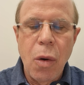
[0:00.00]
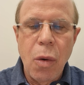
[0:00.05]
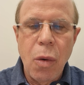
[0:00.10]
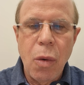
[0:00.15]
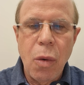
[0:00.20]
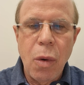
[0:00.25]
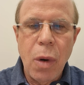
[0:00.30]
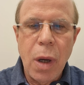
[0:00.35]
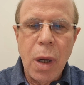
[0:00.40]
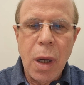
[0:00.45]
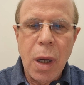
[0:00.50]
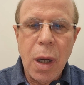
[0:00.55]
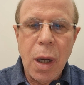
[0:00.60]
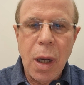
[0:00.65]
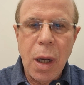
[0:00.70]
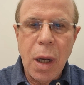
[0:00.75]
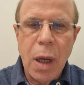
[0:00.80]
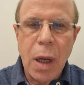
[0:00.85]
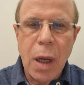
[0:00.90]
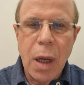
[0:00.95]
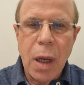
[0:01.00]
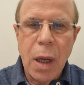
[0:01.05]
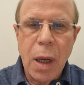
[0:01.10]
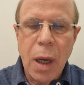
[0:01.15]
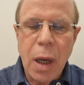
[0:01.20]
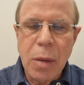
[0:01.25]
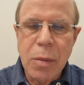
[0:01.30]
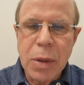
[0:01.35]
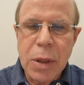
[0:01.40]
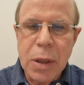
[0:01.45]

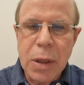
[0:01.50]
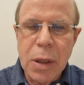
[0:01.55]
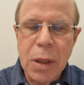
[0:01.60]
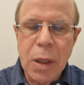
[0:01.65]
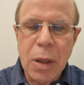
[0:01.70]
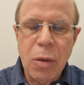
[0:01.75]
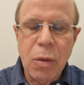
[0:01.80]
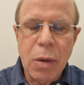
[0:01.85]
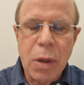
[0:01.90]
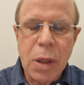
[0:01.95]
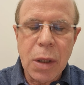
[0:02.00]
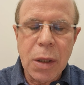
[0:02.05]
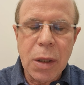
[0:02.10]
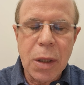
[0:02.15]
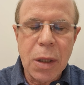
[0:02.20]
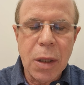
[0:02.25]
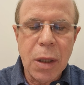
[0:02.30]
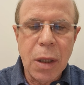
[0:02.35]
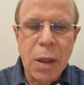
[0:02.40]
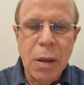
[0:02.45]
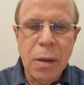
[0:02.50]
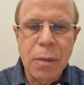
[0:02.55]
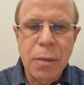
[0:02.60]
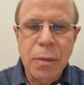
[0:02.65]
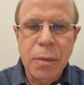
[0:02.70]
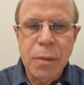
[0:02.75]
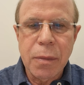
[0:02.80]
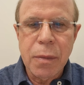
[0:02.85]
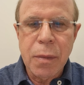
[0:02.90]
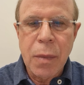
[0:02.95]
وخمس سنين وثلاث سنين
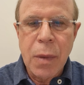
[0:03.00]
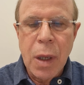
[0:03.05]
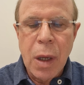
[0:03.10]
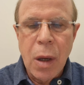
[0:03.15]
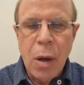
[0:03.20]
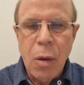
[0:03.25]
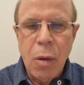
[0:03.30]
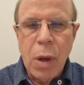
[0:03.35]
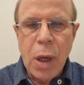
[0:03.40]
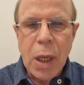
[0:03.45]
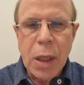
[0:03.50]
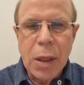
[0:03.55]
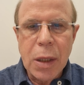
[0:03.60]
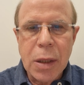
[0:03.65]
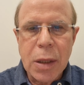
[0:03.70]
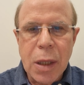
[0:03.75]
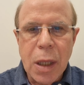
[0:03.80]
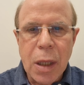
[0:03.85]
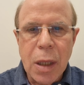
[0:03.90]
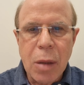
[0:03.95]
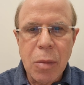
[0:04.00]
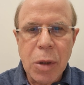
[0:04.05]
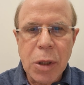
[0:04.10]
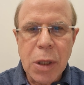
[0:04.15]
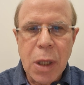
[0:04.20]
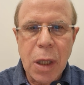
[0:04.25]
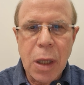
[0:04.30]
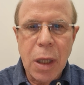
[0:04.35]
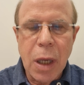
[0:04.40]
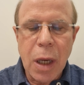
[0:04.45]
وهذه سنه باش
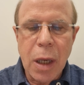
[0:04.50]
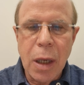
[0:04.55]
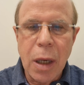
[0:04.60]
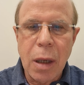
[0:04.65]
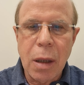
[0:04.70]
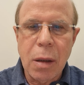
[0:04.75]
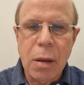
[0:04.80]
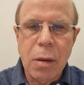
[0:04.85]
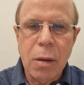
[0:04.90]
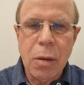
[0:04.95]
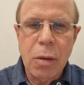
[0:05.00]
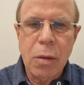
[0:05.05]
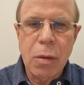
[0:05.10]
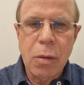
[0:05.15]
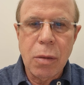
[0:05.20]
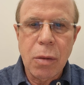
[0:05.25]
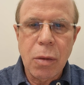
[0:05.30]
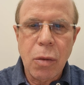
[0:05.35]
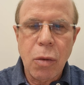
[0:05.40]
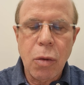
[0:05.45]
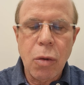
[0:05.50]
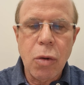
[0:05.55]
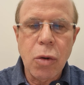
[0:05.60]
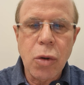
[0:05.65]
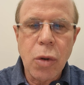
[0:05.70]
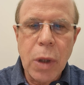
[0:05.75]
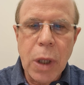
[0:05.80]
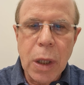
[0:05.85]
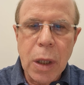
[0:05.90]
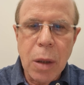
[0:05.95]
طلقنا قلت له
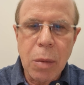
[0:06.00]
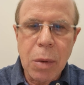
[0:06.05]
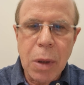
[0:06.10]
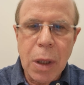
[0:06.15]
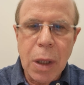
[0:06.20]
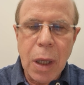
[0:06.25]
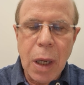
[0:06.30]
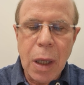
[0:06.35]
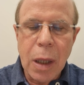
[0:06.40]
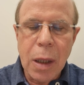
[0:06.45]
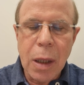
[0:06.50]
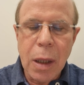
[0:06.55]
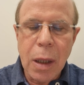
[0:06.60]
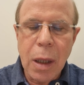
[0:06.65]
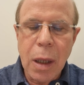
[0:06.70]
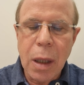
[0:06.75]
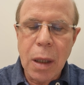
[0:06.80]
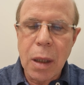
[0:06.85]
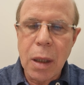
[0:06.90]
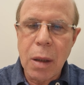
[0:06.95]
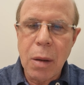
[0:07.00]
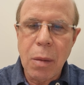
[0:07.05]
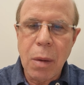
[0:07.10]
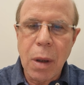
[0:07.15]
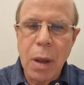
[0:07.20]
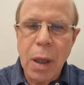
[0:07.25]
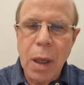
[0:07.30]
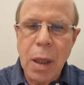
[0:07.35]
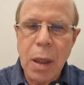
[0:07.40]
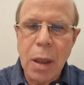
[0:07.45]
شكون اللي طلب الطلاق قالت لي
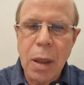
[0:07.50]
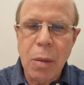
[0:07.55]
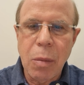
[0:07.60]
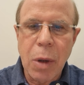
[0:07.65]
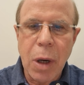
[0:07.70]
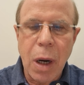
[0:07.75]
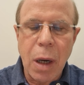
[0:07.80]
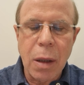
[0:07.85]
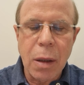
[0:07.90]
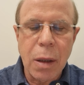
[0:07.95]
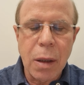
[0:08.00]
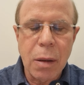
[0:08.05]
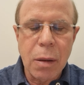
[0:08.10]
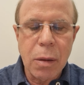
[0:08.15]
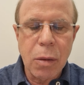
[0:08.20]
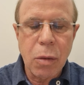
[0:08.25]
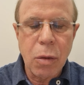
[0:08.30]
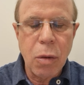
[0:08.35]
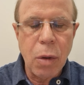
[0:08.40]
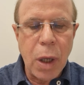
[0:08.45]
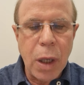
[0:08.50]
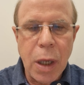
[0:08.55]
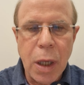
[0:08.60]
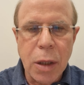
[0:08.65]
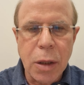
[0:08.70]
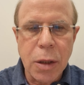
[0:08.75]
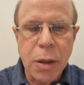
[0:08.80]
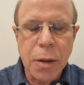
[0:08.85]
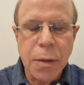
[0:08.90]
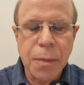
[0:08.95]
قال لي المراه قلت له
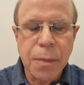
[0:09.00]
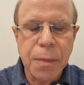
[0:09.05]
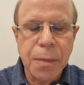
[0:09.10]
علاش